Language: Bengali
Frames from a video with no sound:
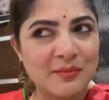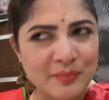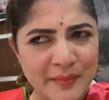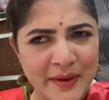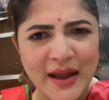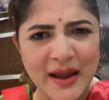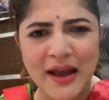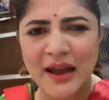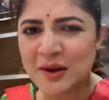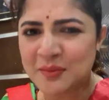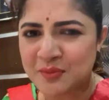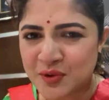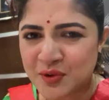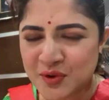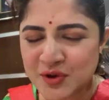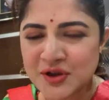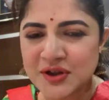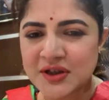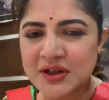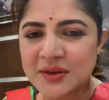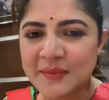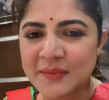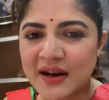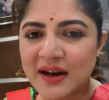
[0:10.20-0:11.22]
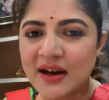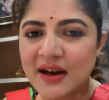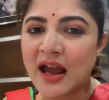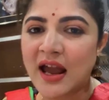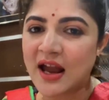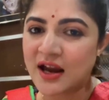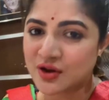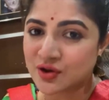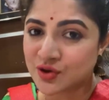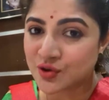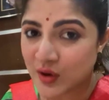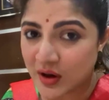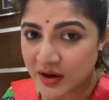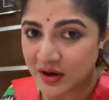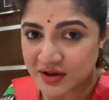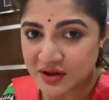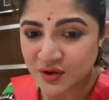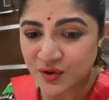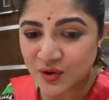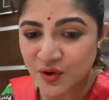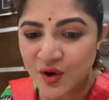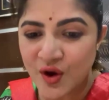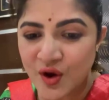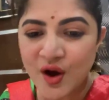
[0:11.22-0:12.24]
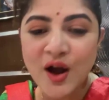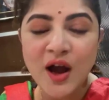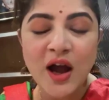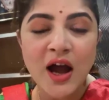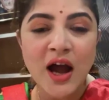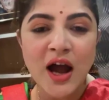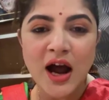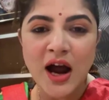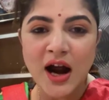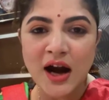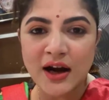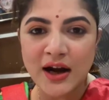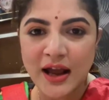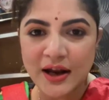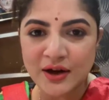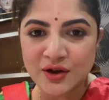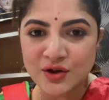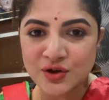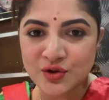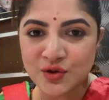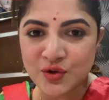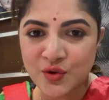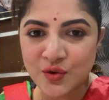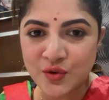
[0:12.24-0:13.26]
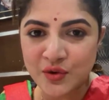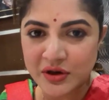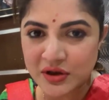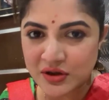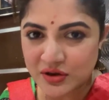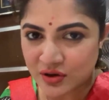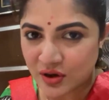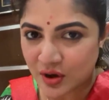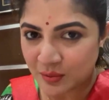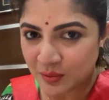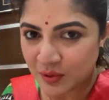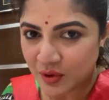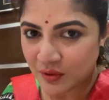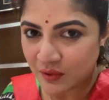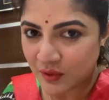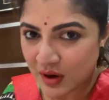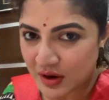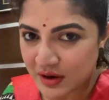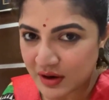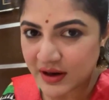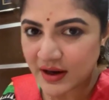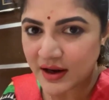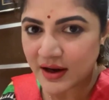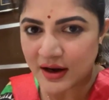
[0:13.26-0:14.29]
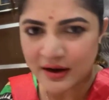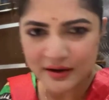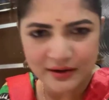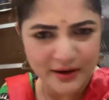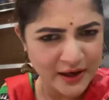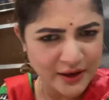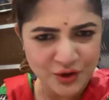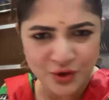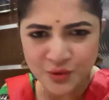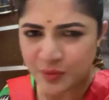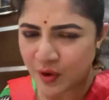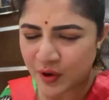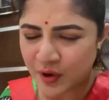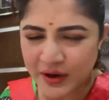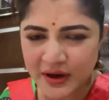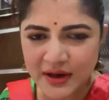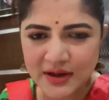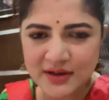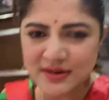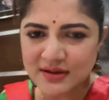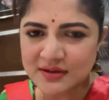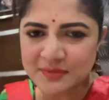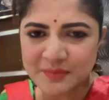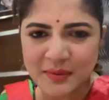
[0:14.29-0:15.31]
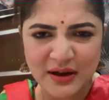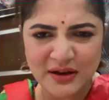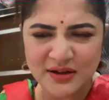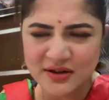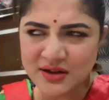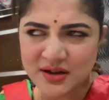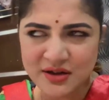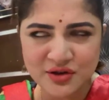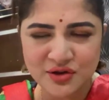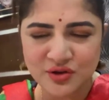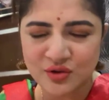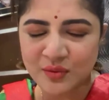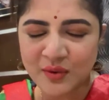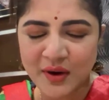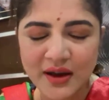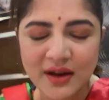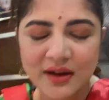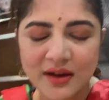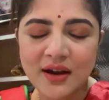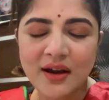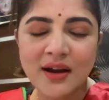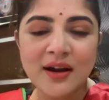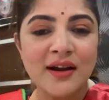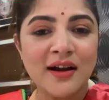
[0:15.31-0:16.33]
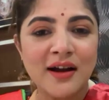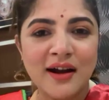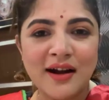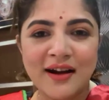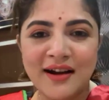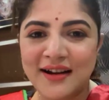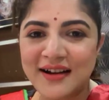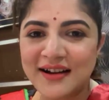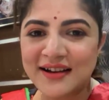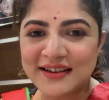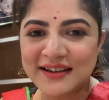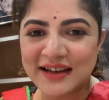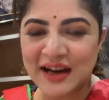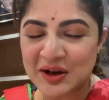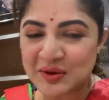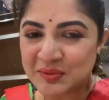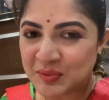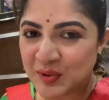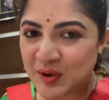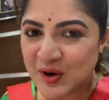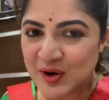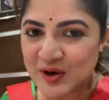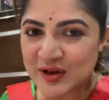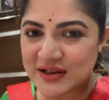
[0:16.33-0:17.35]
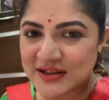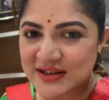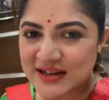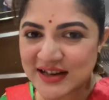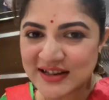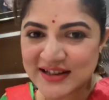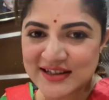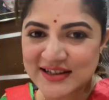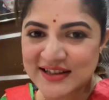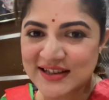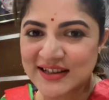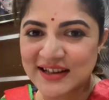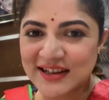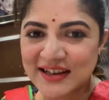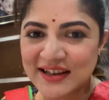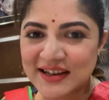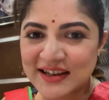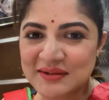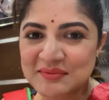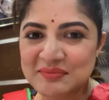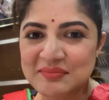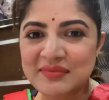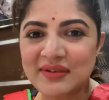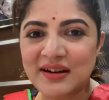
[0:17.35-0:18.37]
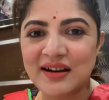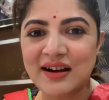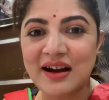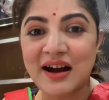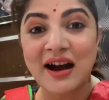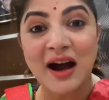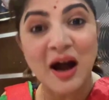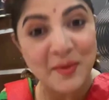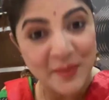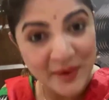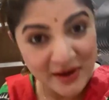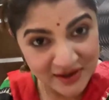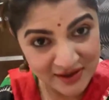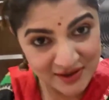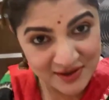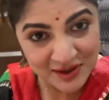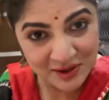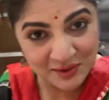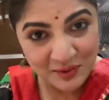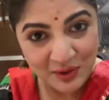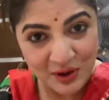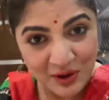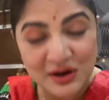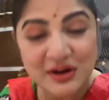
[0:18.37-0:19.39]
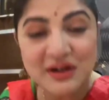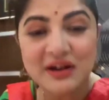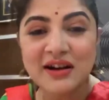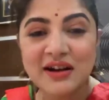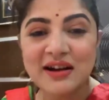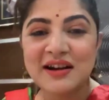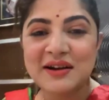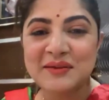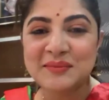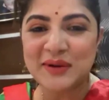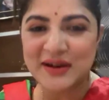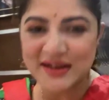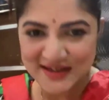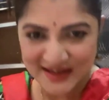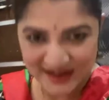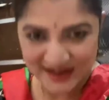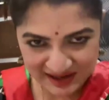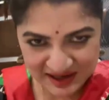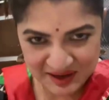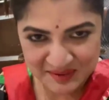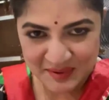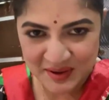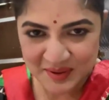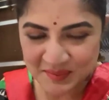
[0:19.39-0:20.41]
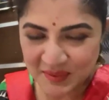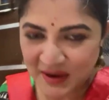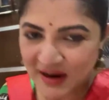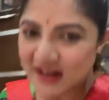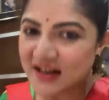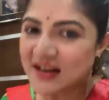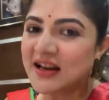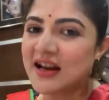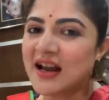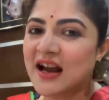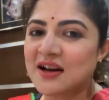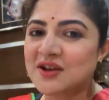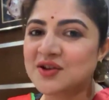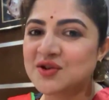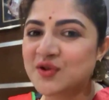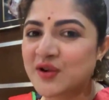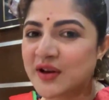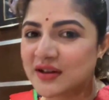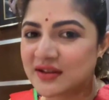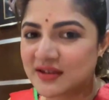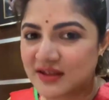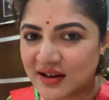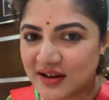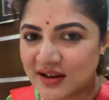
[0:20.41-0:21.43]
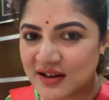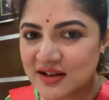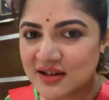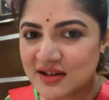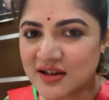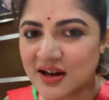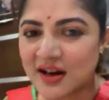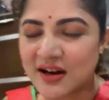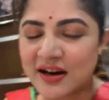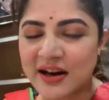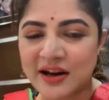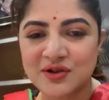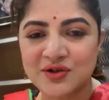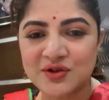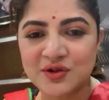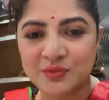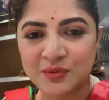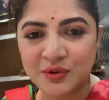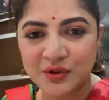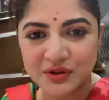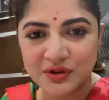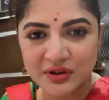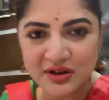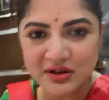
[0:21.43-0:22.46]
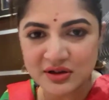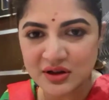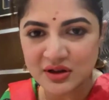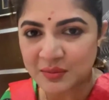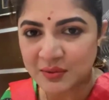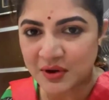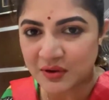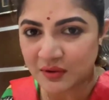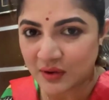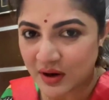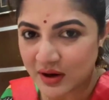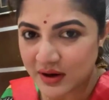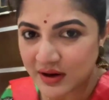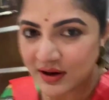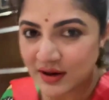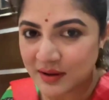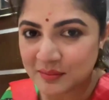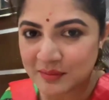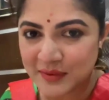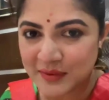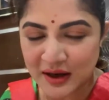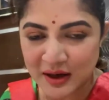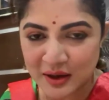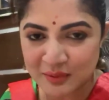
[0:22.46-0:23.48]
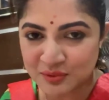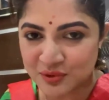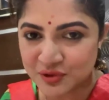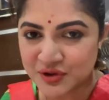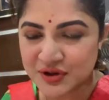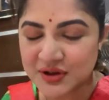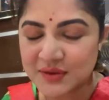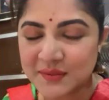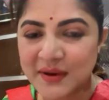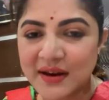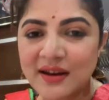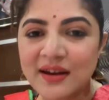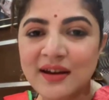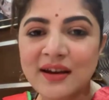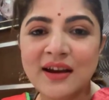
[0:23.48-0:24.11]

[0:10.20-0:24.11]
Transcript: বেহালা পশ্চিমের একশো আঠেরো আর একশো উনিশ নম্বর ওয়ার্ডে আর একটু পরেই জাস্ট পাঁচটার সময় তারপর যাচ্ছি আমার নিজের ওয়ার্ড মানে যেখানে আমার বাড়ি একশো একত্রিশ আর একশো বত্রিশ নম্বর ওয়ার্ডে বেহালা পশ্চিমে